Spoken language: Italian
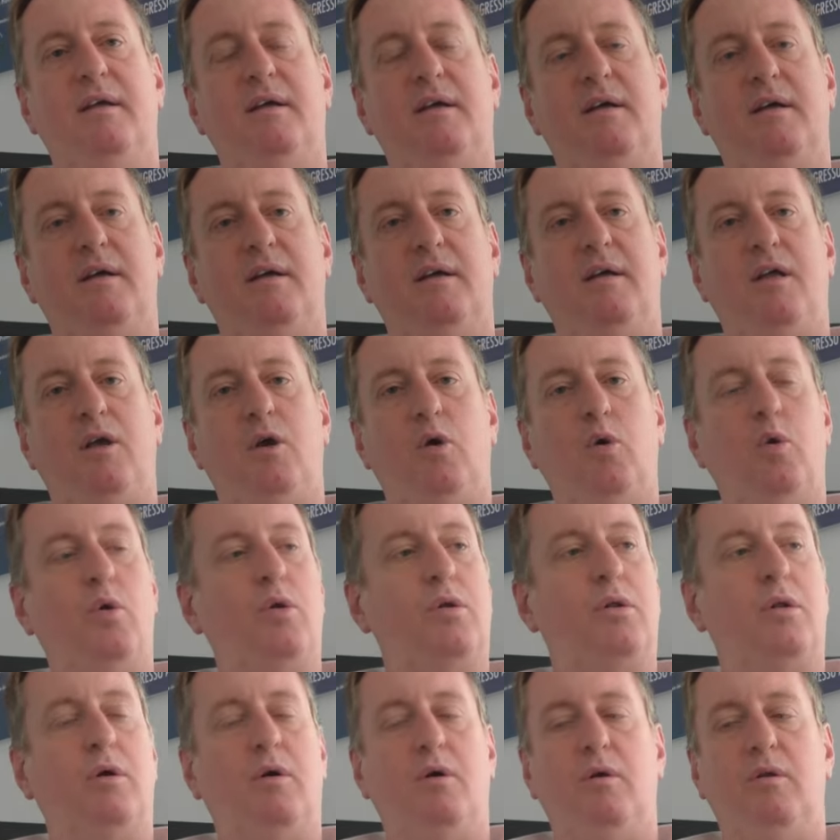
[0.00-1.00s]
Eh, in
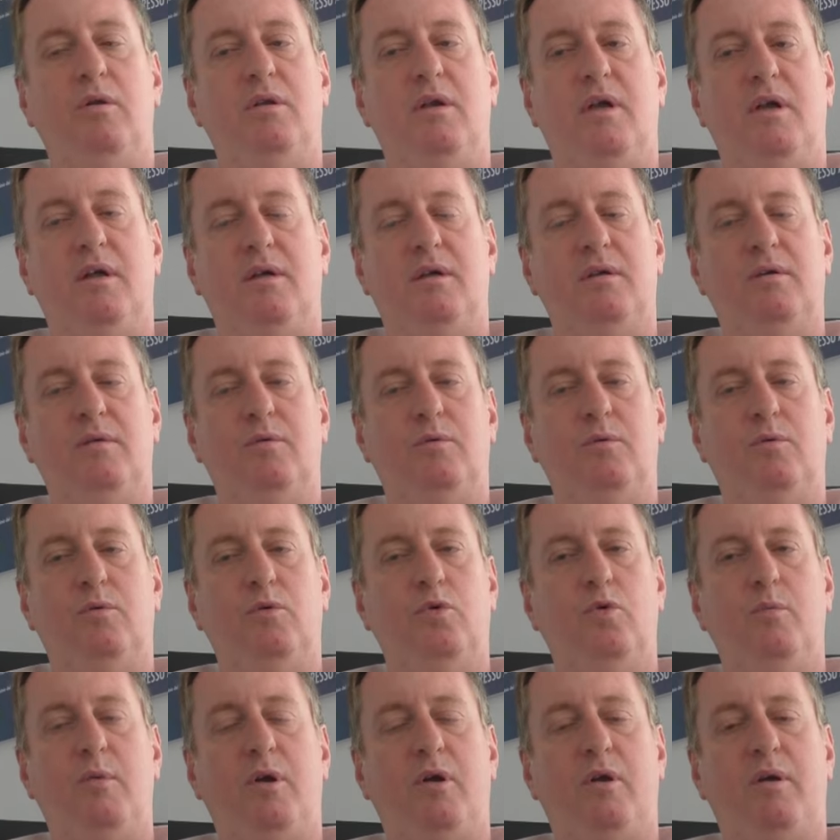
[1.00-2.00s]
corso con eh, un
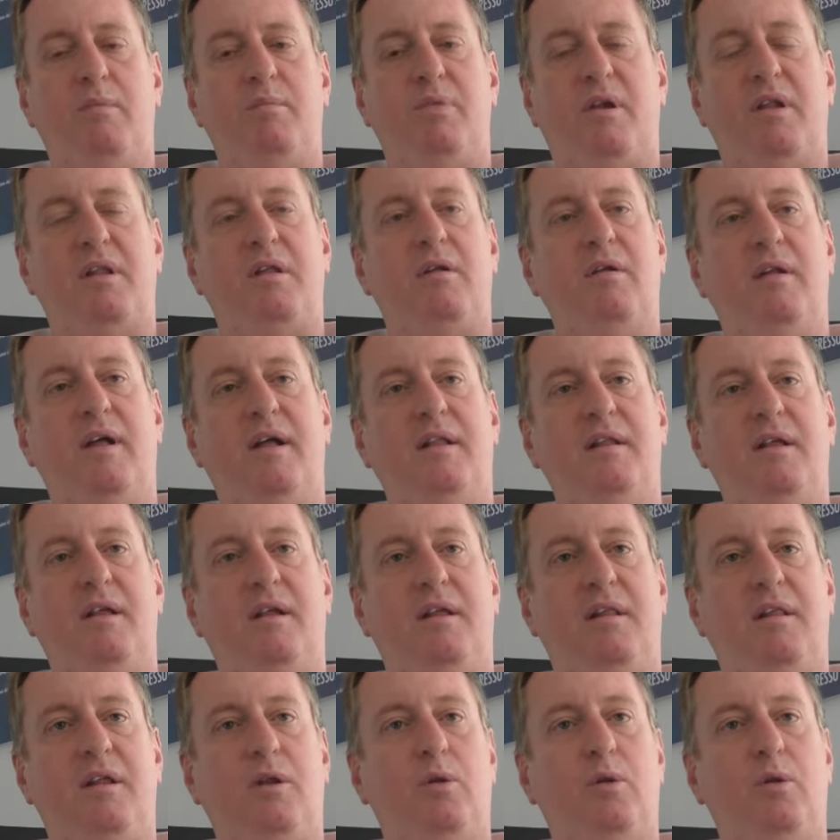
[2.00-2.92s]
numero impressionante di